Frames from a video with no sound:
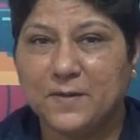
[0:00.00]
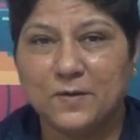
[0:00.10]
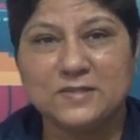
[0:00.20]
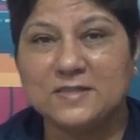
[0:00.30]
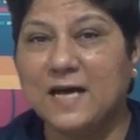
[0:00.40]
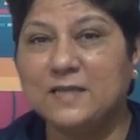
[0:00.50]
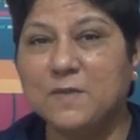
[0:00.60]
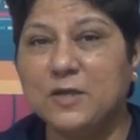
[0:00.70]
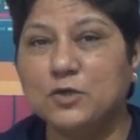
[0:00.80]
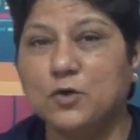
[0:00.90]
और साथ
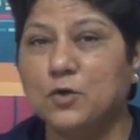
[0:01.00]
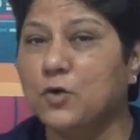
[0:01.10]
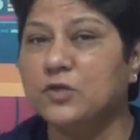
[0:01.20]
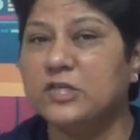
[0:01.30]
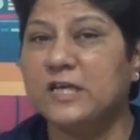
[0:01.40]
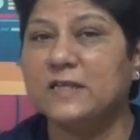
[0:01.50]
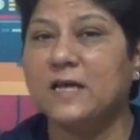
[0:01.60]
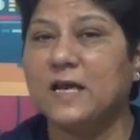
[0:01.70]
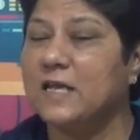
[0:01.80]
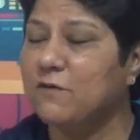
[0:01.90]
में जो गुन्नू जी की
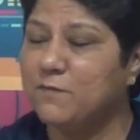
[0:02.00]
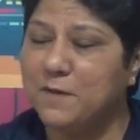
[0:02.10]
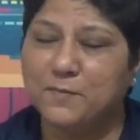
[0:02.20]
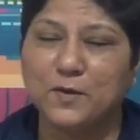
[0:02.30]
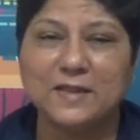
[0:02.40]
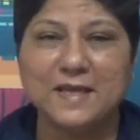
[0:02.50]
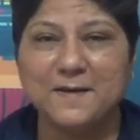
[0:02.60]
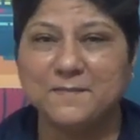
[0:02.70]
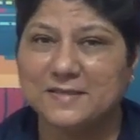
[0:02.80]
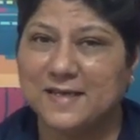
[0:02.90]
तारीफ में बोलती
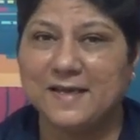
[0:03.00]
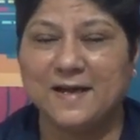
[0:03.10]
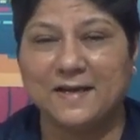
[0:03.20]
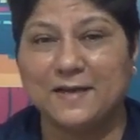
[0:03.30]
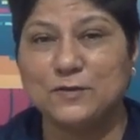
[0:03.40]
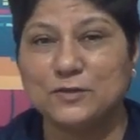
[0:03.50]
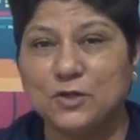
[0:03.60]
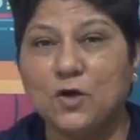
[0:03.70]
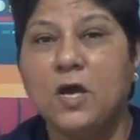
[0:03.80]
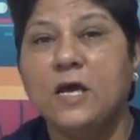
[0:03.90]
है मजा ही आ गया
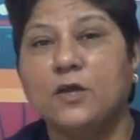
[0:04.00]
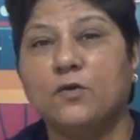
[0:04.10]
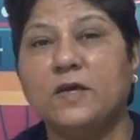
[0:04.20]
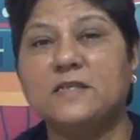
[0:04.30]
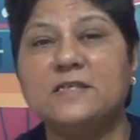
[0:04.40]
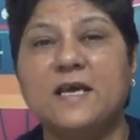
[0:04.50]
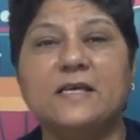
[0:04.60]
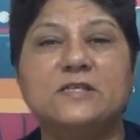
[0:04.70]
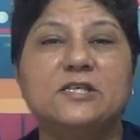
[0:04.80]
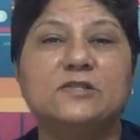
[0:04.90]
दोस्तों क्योंकि इससे
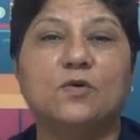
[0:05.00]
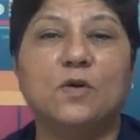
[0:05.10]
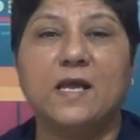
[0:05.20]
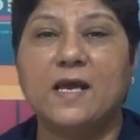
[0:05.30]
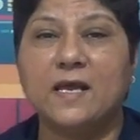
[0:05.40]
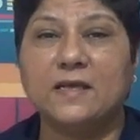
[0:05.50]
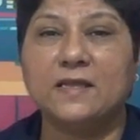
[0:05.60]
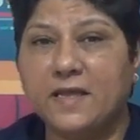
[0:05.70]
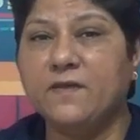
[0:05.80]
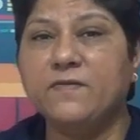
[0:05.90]
एक चीज तो क्लियर है कि
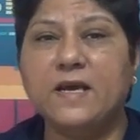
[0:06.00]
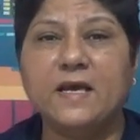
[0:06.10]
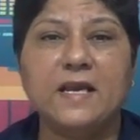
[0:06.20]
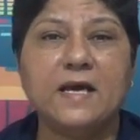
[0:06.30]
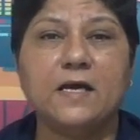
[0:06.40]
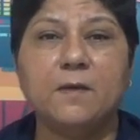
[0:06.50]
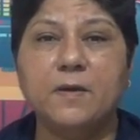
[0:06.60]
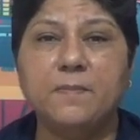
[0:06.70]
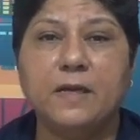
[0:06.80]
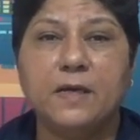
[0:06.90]
देवी अहल्या
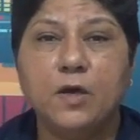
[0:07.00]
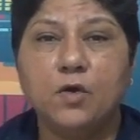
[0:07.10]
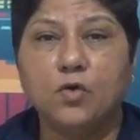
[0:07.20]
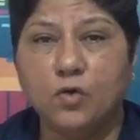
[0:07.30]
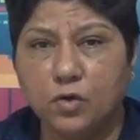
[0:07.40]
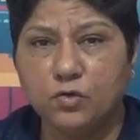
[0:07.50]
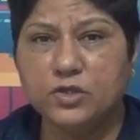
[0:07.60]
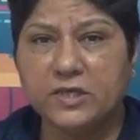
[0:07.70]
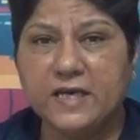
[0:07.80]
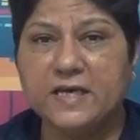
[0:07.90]
कभी भी गुन्नू
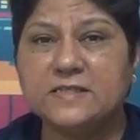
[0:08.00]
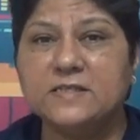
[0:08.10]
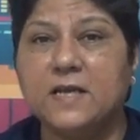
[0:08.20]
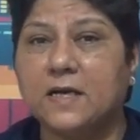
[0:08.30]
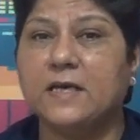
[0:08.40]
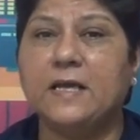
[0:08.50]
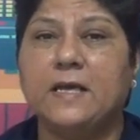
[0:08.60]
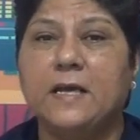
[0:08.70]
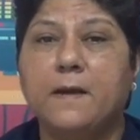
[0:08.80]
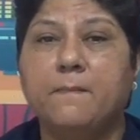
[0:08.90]
जी के इस
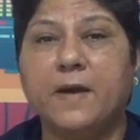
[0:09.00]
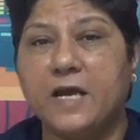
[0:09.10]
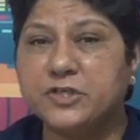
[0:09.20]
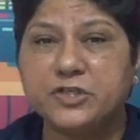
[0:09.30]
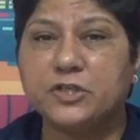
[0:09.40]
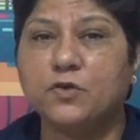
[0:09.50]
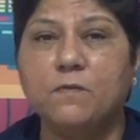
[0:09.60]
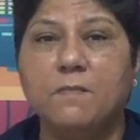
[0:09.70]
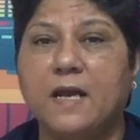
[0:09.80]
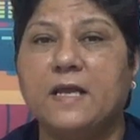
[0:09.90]
नकली प्रायश्चित को
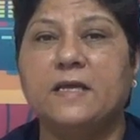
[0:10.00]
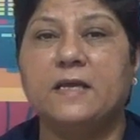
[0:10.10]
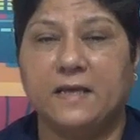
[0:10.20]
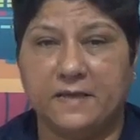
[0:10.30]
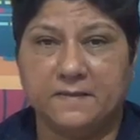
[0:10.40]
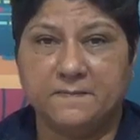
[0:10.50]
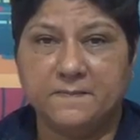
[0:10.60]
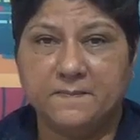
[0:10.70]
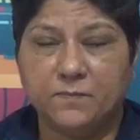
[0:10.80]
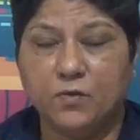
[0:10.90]
मानेगी नहीं
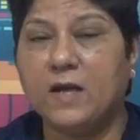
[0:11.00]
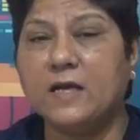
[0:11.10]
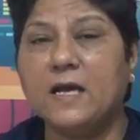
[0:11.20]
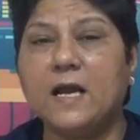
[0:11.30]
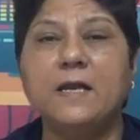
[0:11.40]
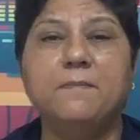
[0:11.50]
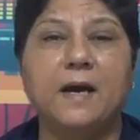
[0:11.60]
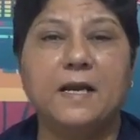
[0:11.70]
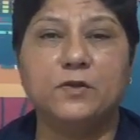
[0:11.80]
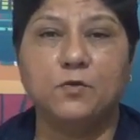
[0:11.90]
द्वारका रानी
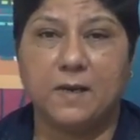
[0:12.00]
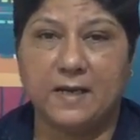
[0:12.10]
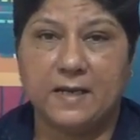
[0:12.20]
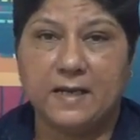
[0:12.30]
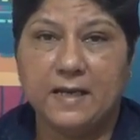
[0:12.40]
माने तो माने